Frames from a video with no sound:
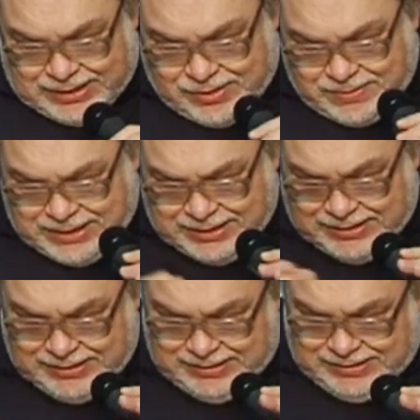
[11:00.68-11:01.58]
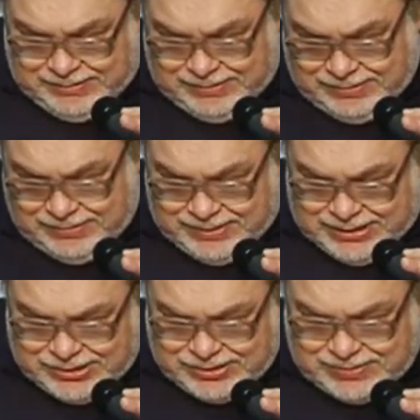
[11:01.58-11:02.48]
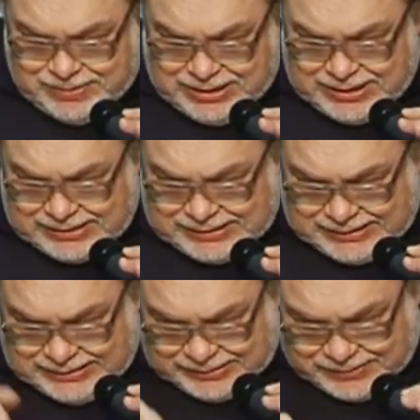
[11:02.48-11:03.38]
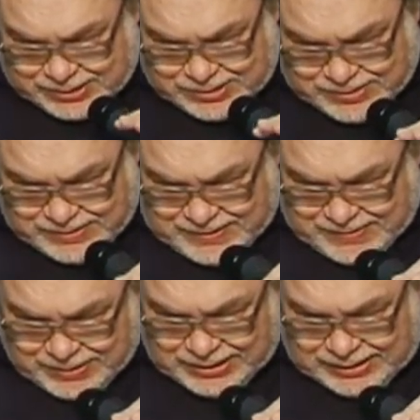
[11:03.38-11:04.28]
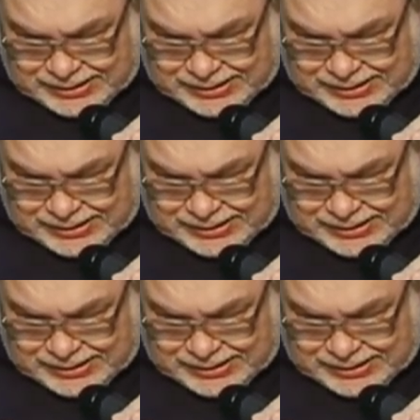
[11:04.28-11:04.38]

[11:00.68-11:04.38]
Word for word: Омана, снизу была роса и сверху была